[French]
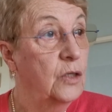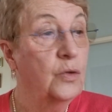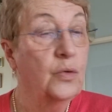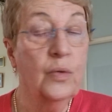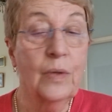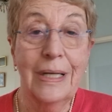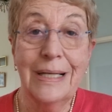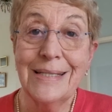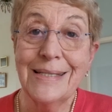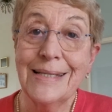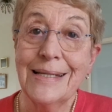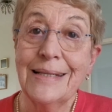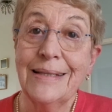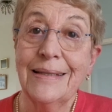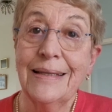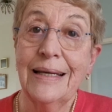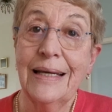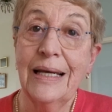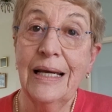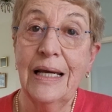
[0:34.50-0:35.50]
Tous les
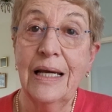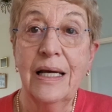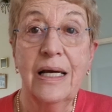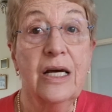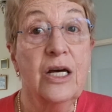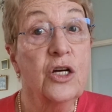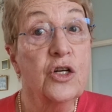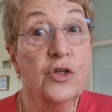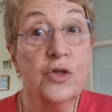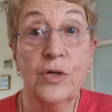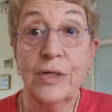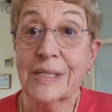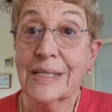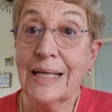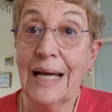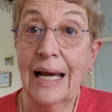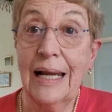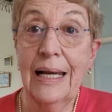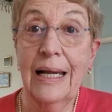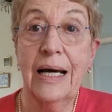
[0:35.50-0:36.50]
étés,
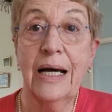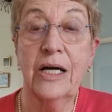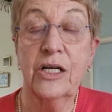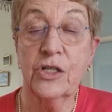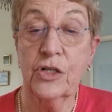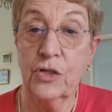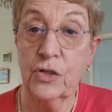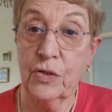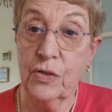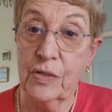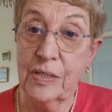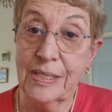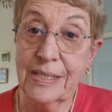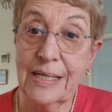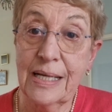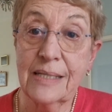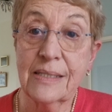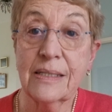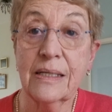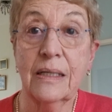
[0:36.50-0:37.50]
jusqu'à l'âge de
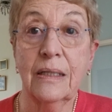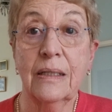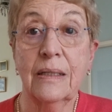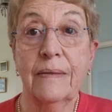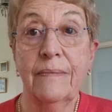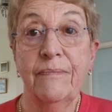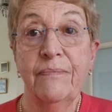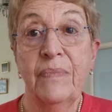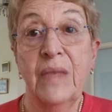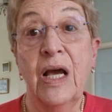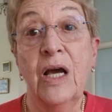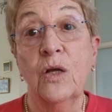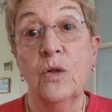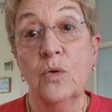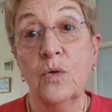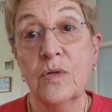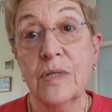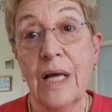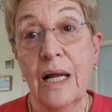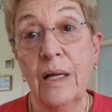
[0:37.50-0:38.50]
seize ans,
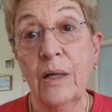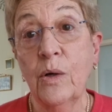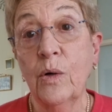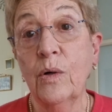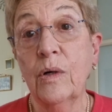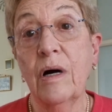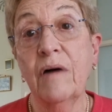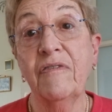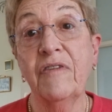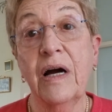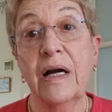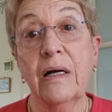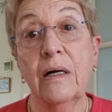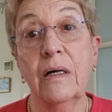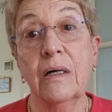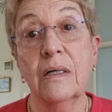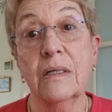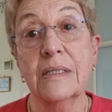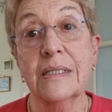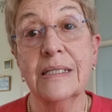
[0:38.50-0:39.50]
nous allions en
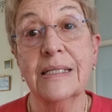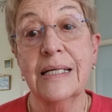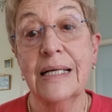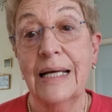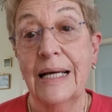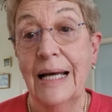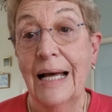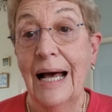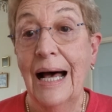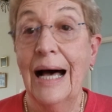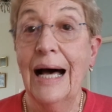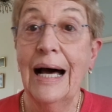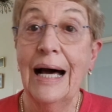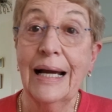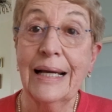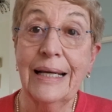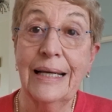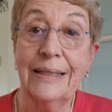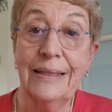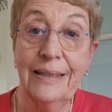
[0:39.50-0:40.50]
vacances à
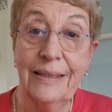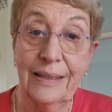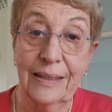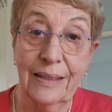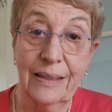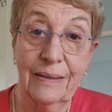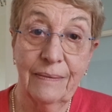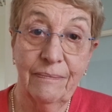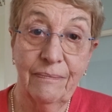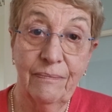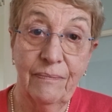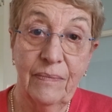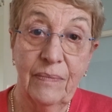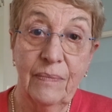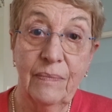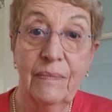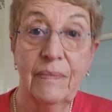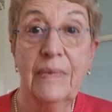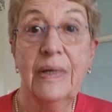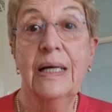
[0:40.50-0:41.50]
Agadir.
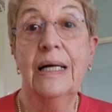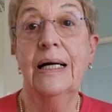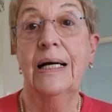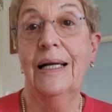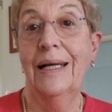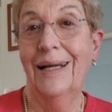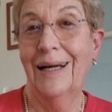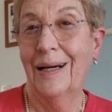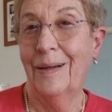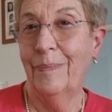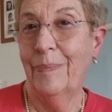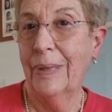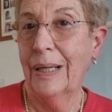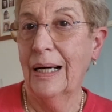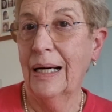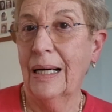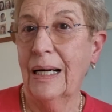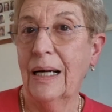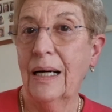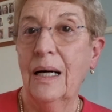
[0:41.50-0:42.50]

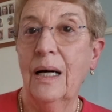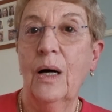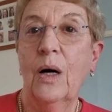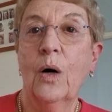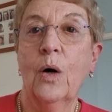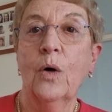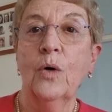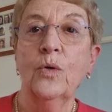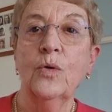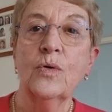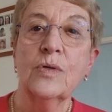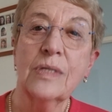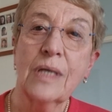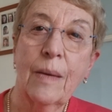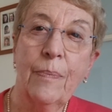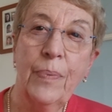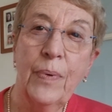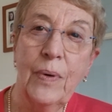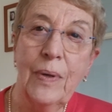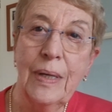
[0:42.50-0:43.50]
Là-bas, on nous
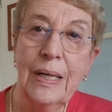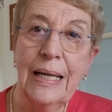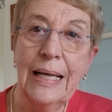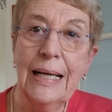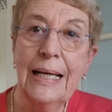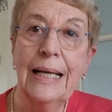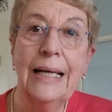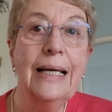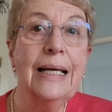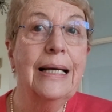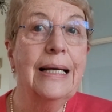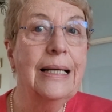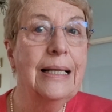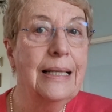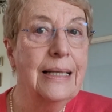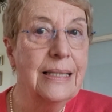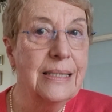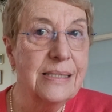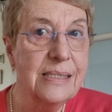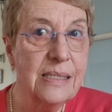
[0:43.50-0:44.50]
appelait
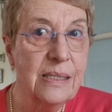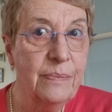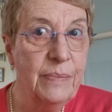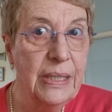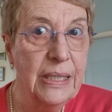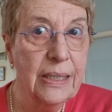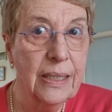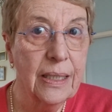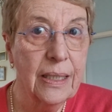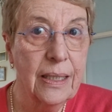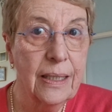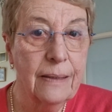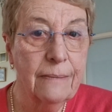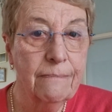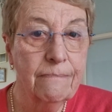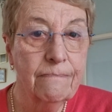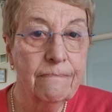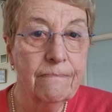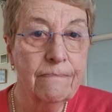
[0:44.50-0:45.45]
les immigrés.